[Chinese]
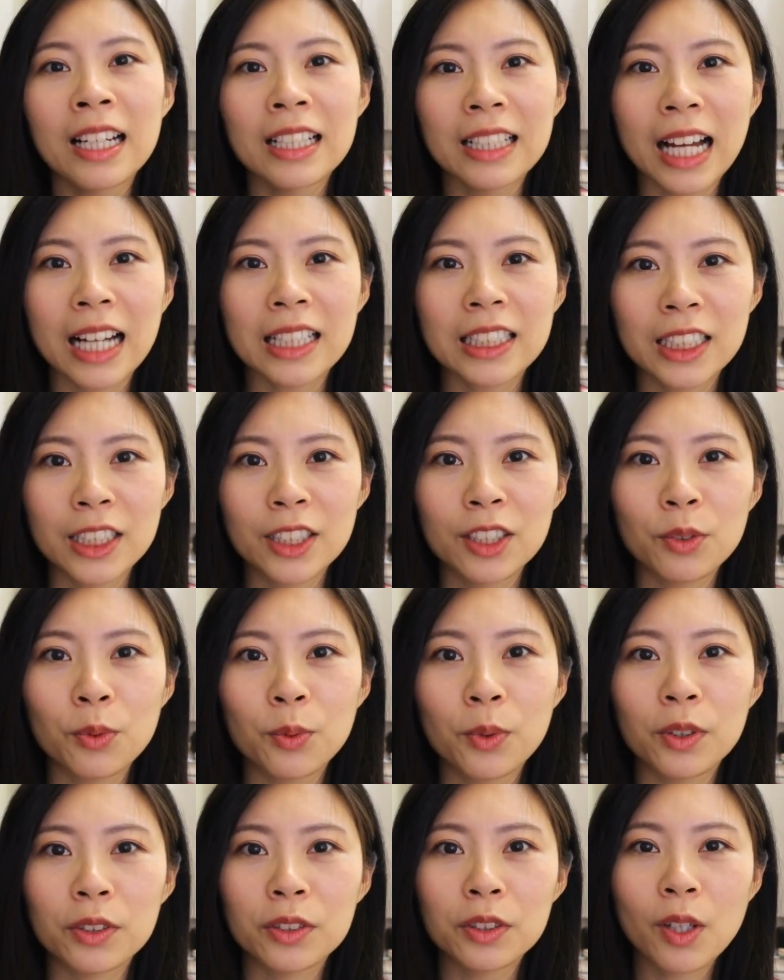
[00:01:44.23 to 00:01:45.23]
那其实
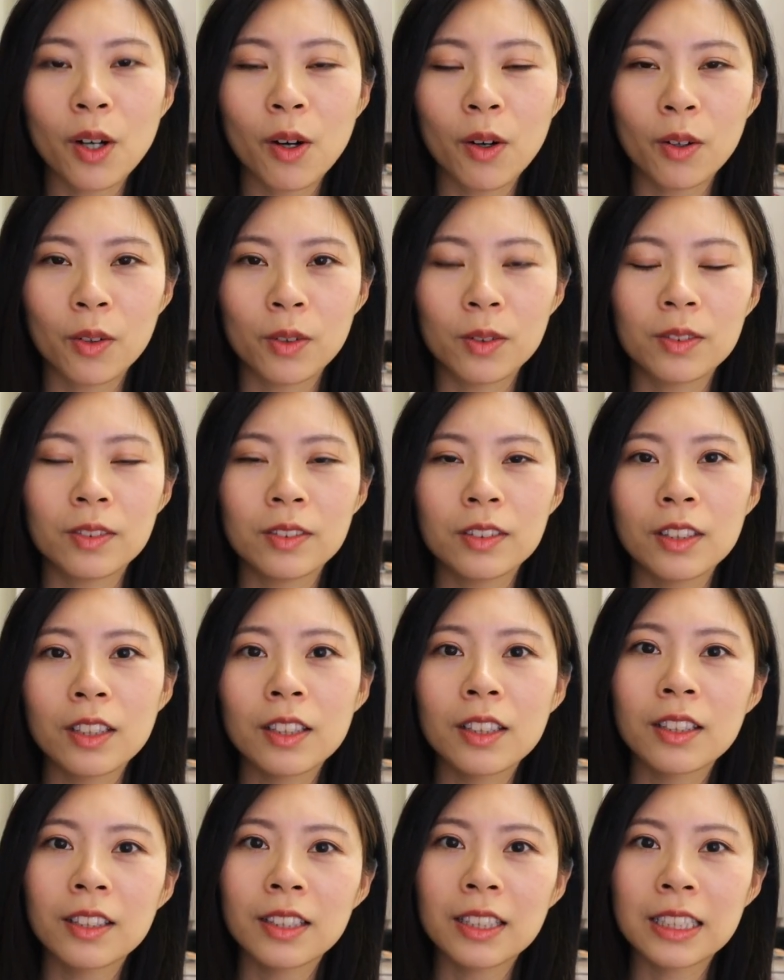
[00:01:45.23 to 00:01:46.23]
我从
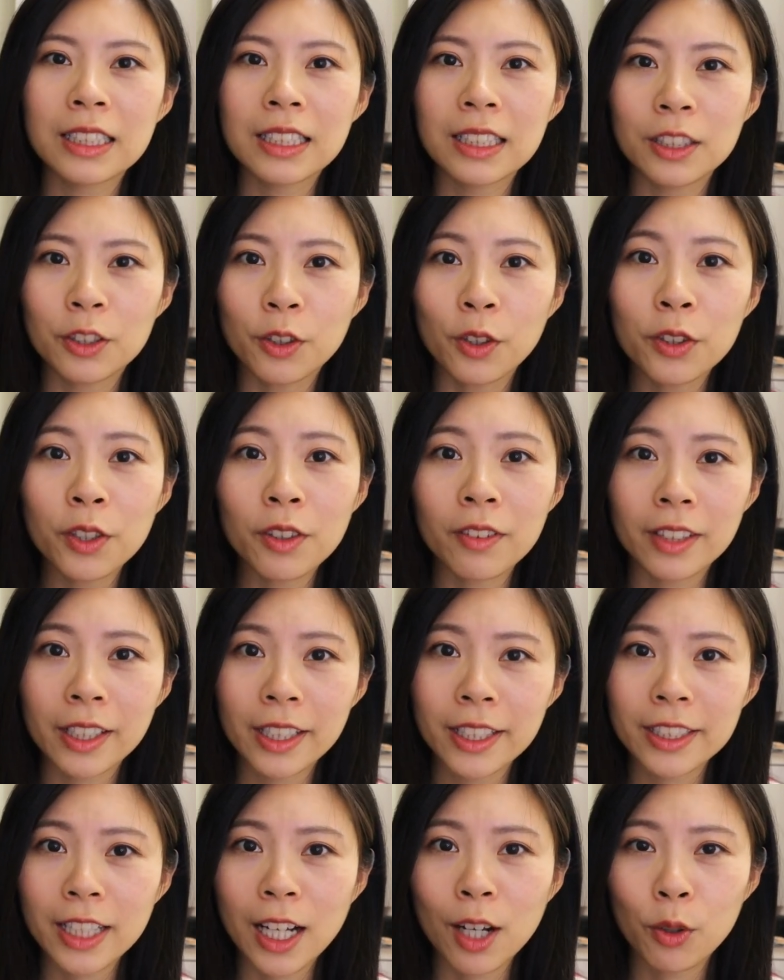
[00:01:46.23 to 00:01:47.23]
拥有
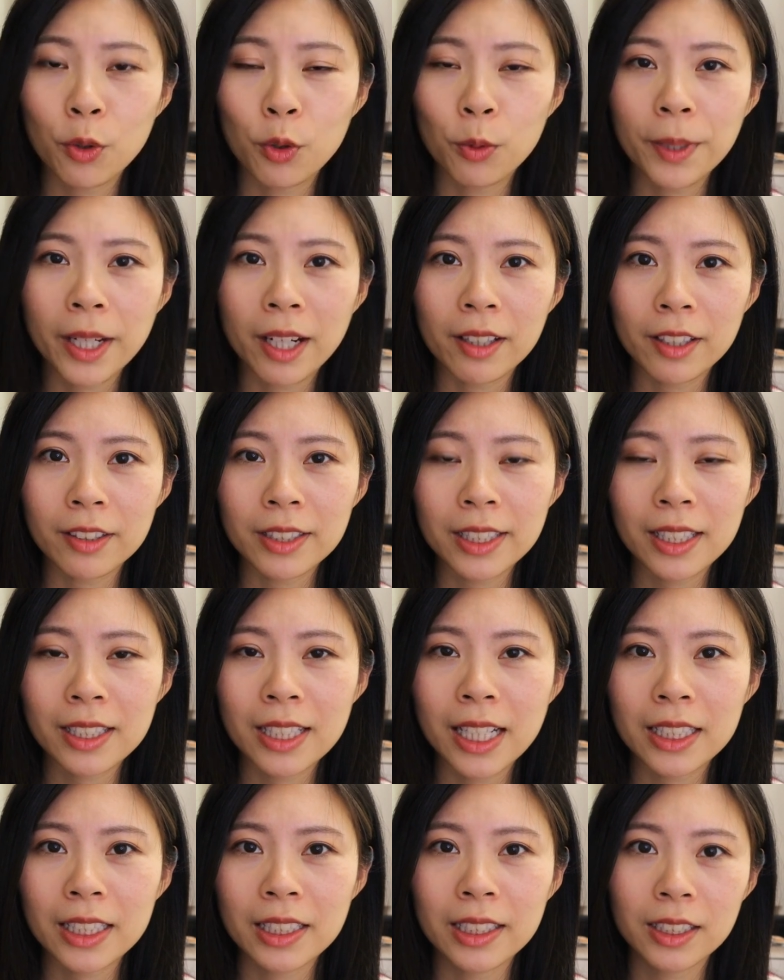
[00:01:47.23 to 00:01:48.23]
第一张股票到现
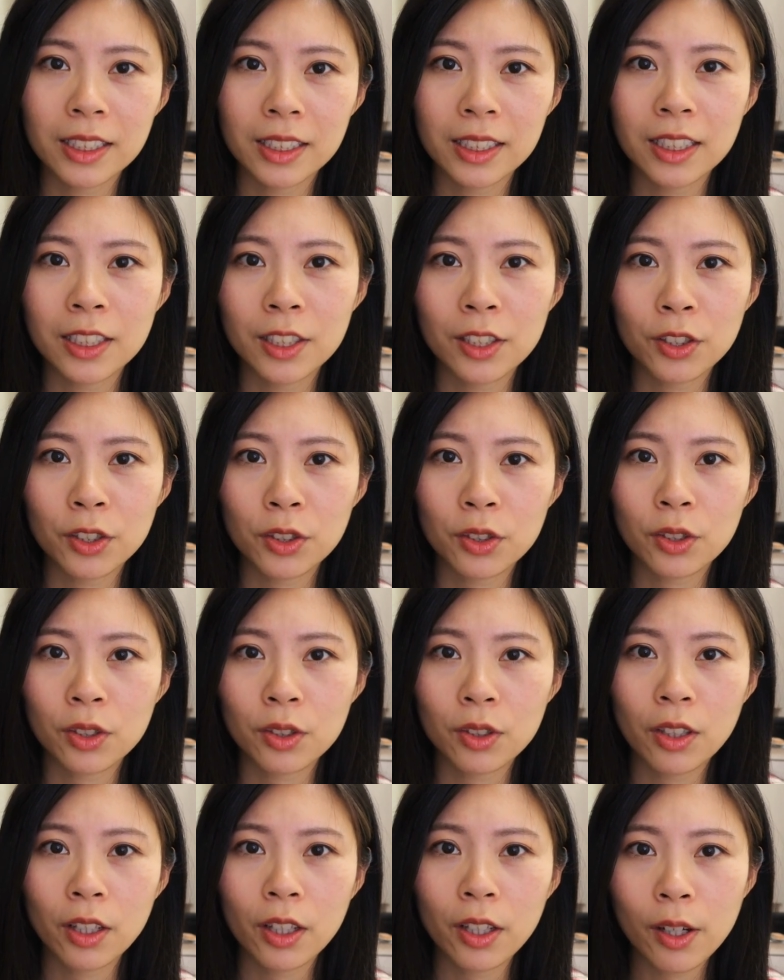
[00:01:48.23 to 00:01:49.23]
在，其实已经
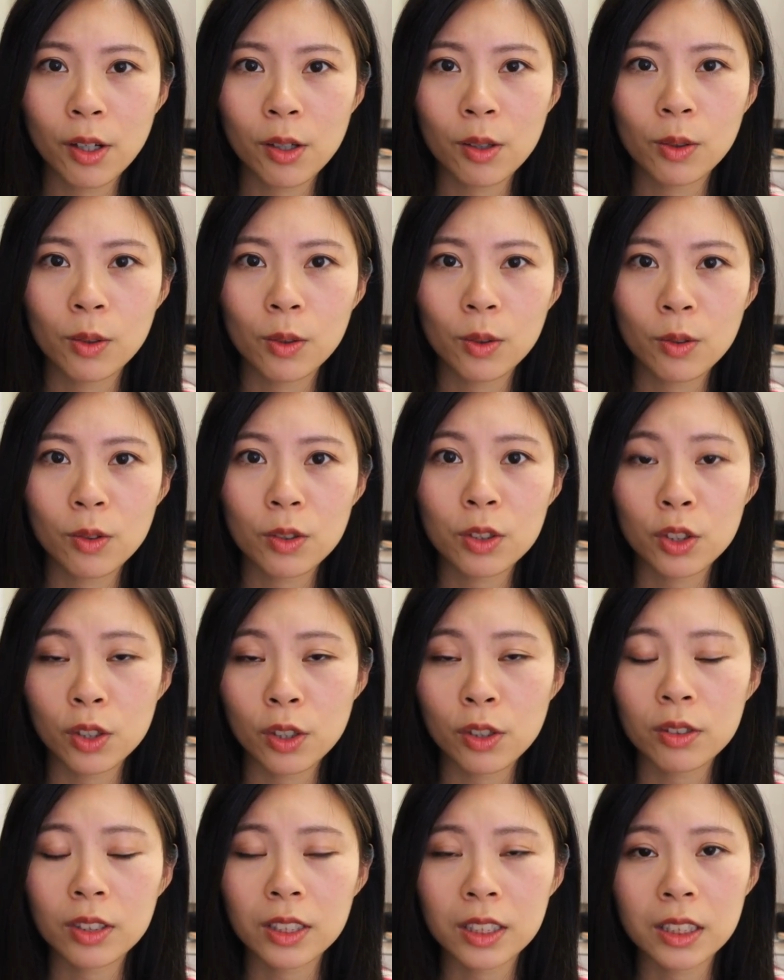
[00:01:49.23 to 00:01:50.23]
十六、十
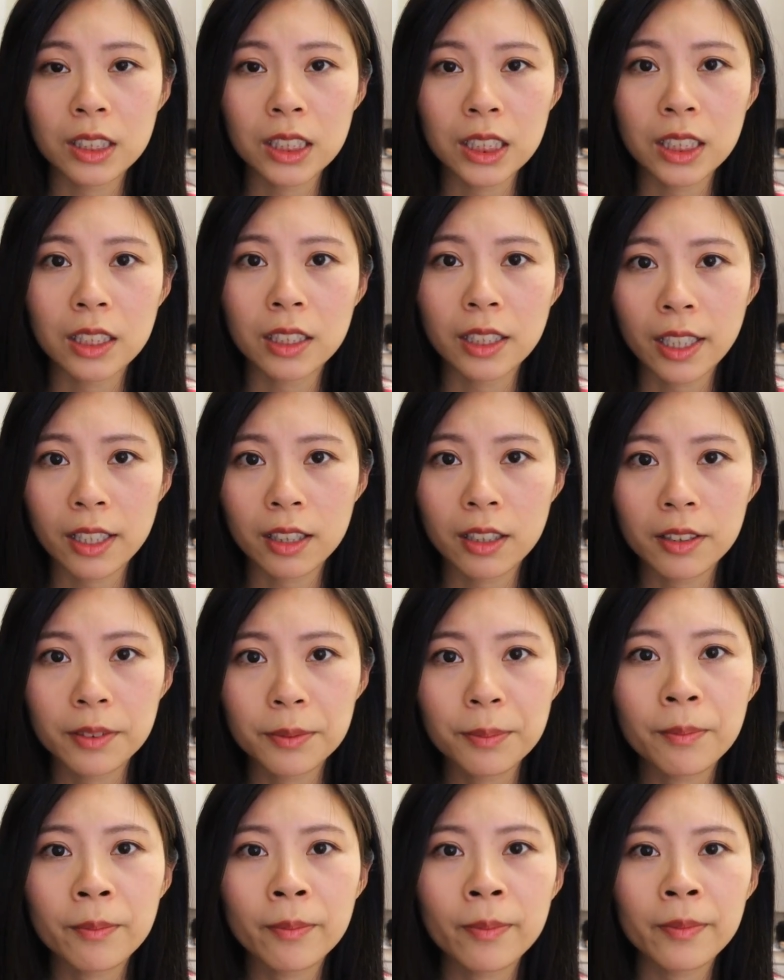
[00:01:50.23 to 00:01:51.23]
六十七年了。